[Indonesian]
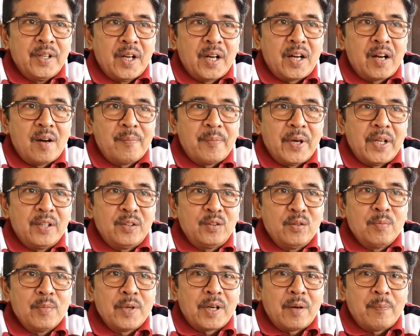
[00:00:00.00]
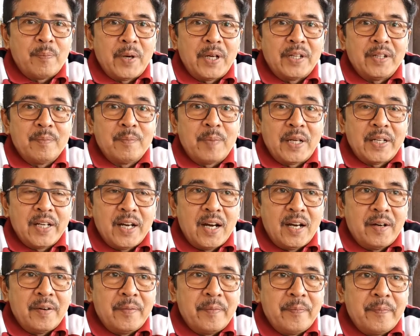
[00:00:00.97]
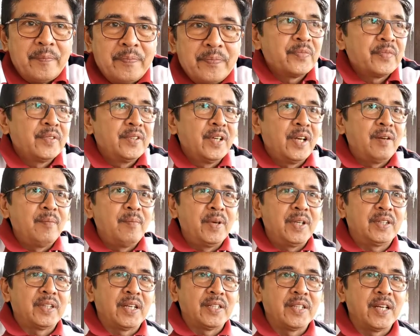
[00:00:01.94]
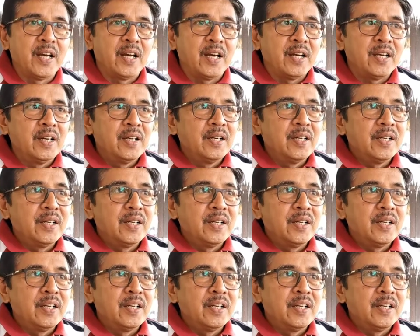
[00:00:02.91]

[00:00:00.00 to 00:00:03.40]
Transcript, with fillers: Dan kapal itu merapat di Padang dan bertanya,